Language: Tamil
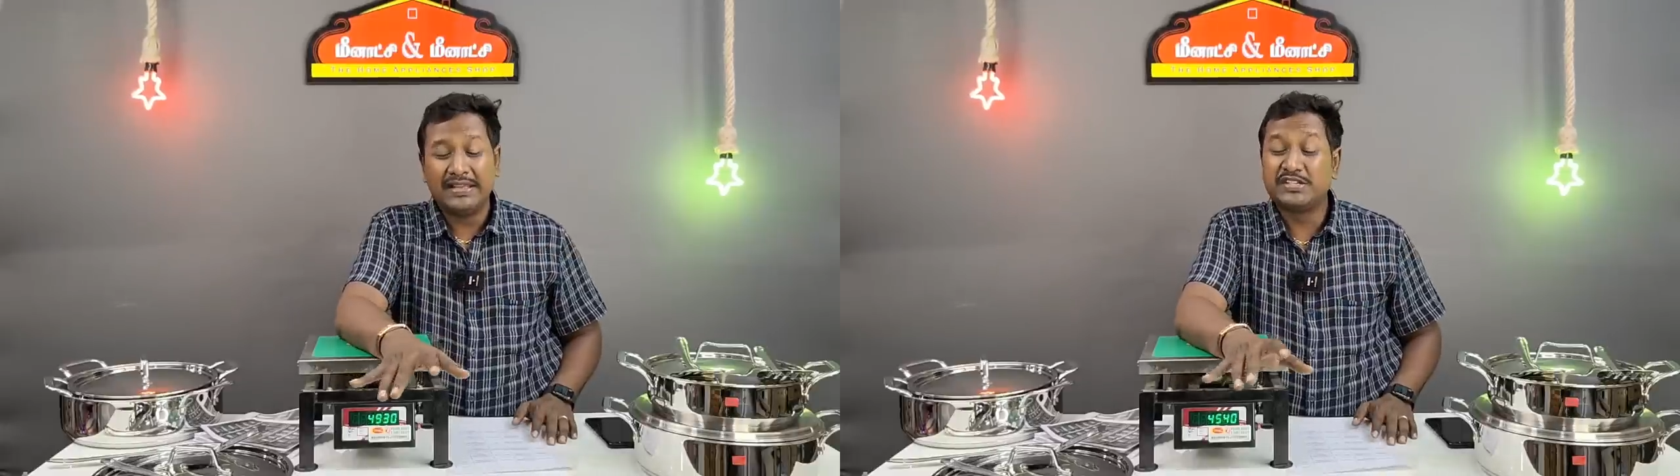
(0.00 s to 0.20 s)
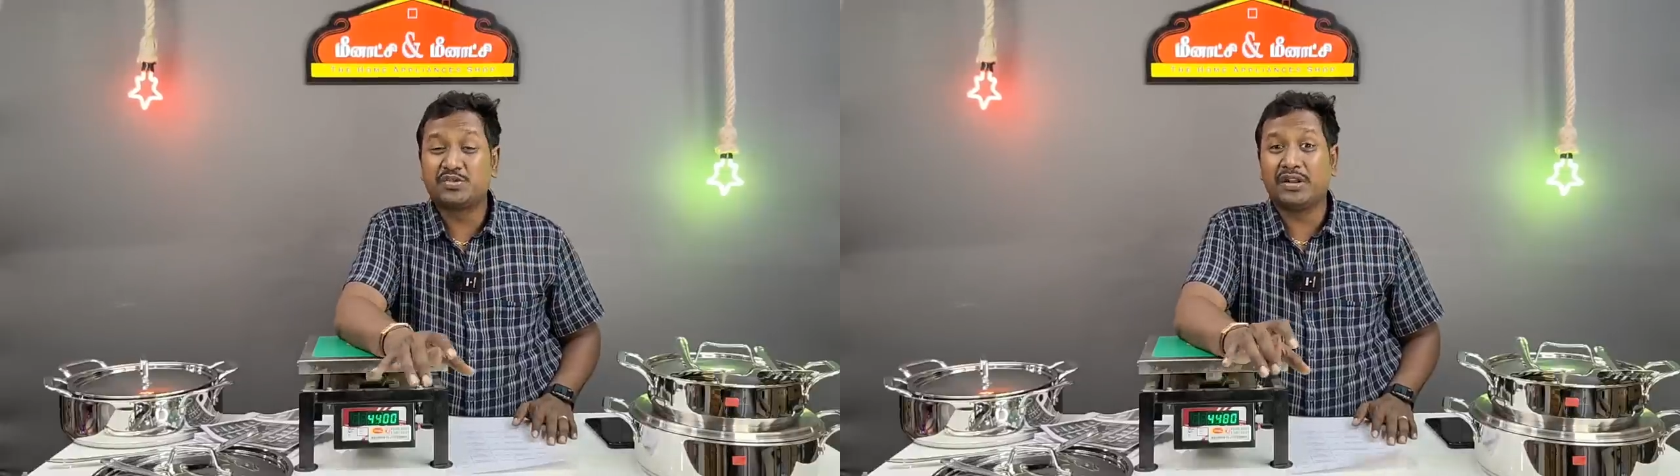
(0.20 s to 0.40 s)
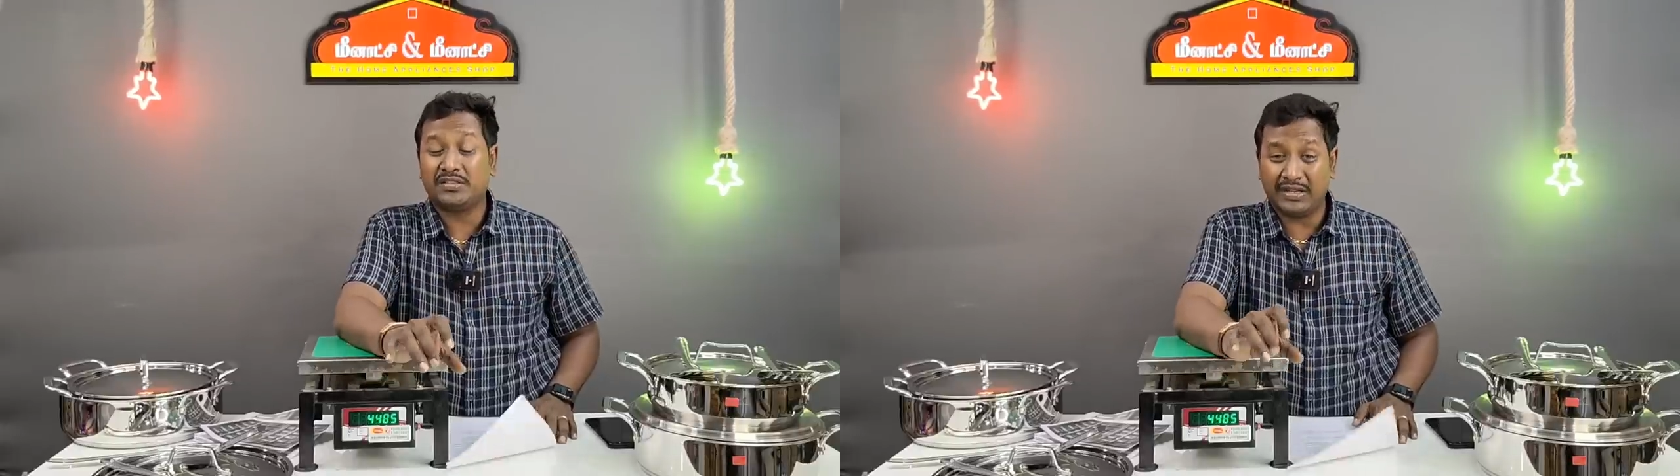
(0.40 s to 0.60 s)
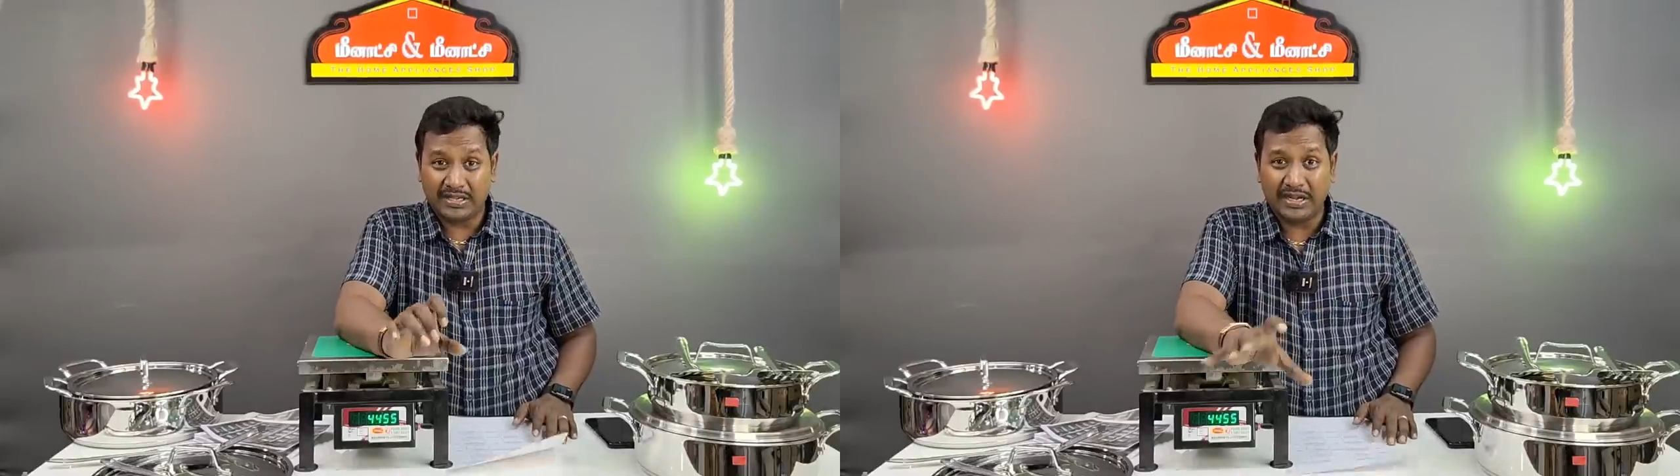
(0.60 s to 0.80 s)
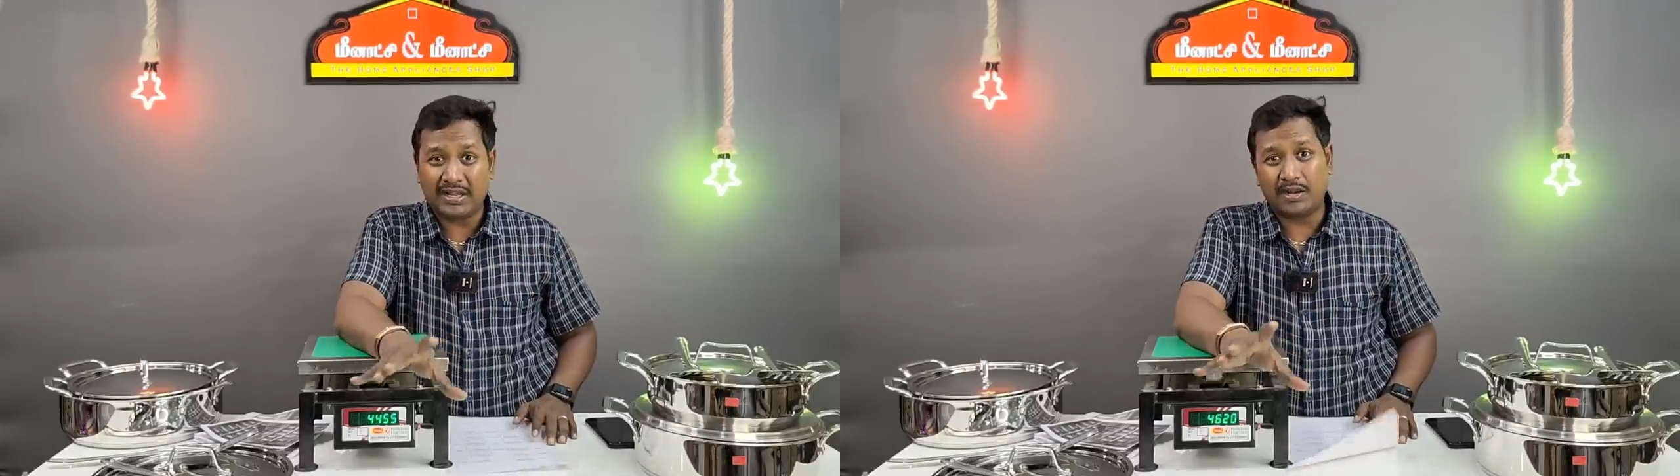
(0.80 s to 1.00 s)
ஈஸ்வரி
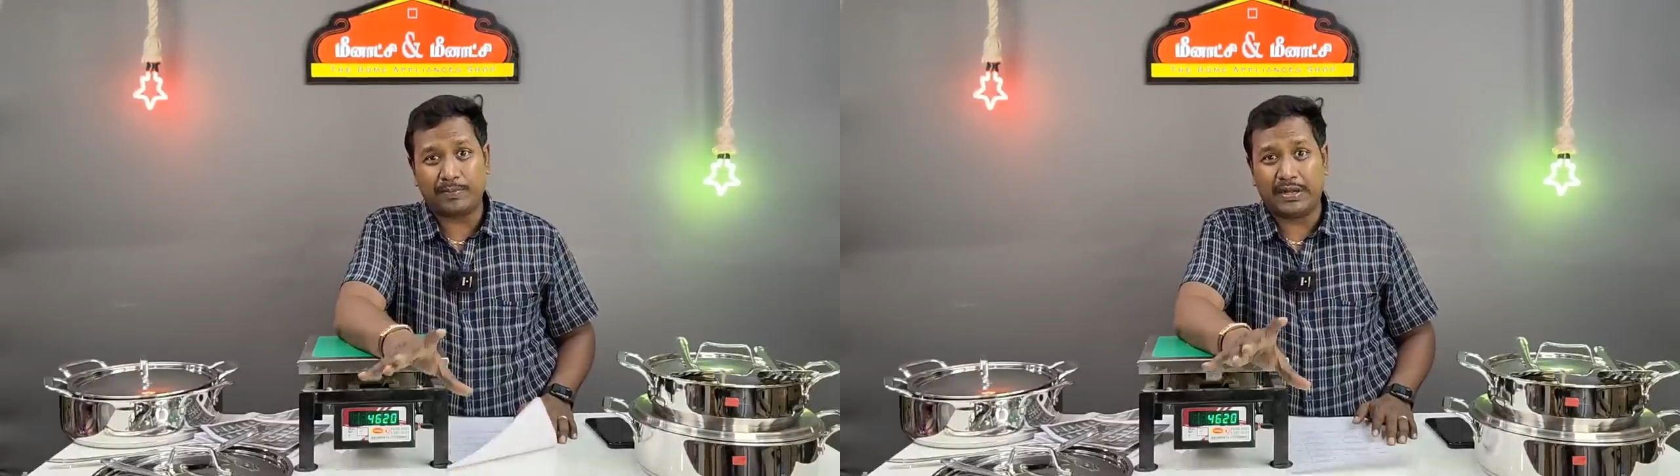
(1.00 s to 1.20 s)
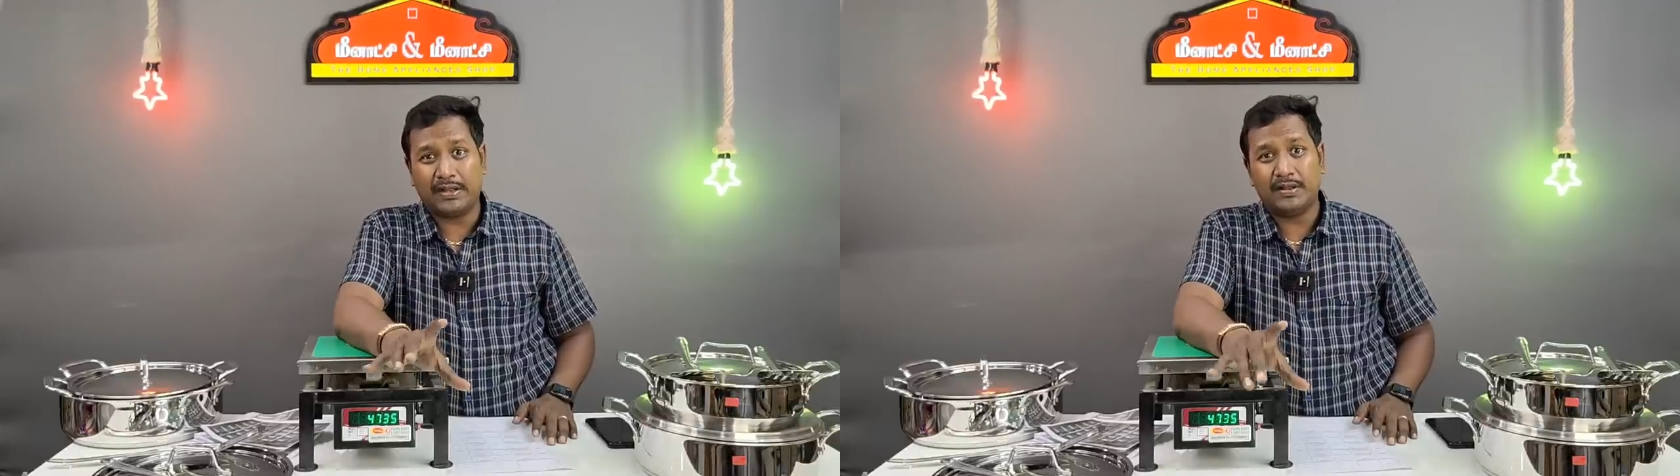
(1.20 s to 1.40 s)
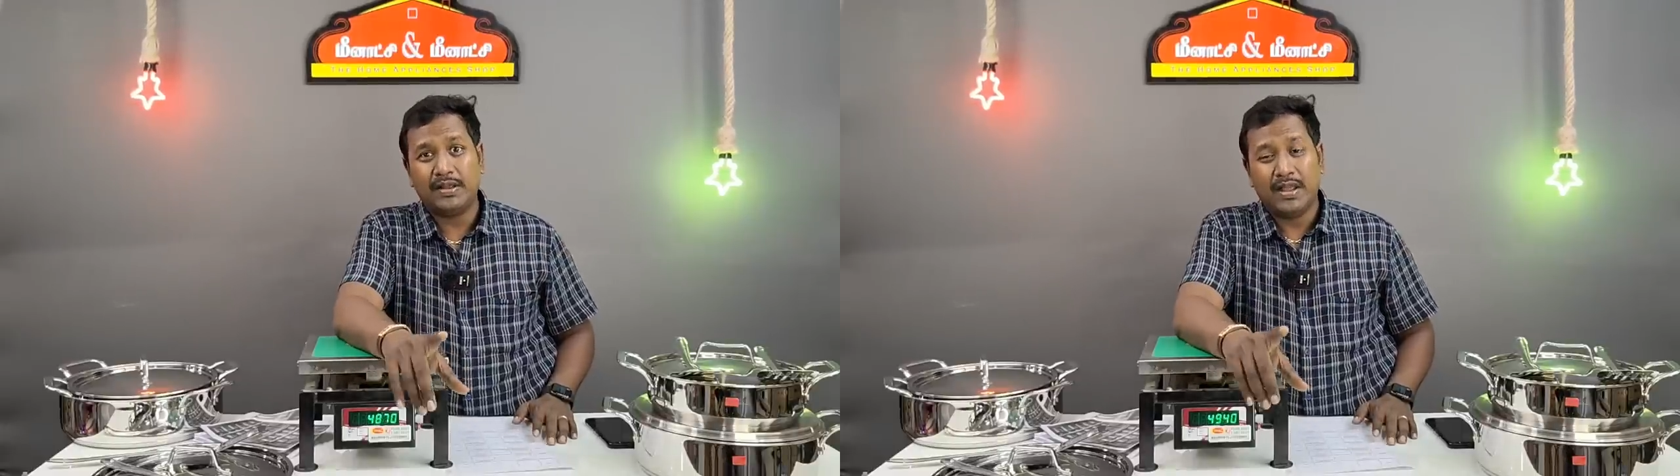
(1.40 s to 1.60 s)
திட்டிக்கிட்டே இருப்பாங்க